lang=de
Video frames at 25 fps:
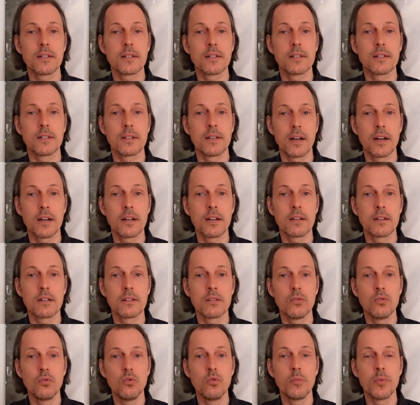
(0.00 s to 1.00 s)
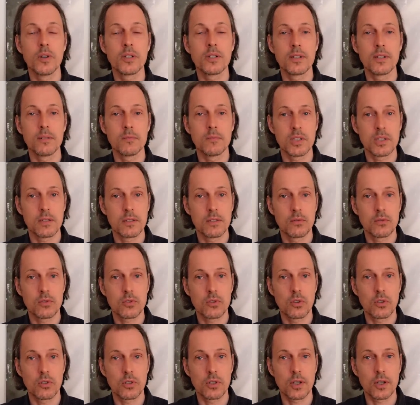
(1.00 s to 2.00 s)
Gedanke über den
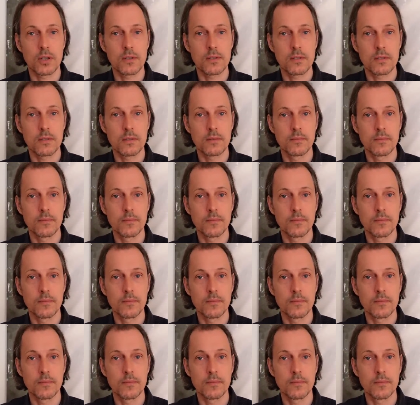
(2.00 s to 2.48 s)
Beziehungskontext.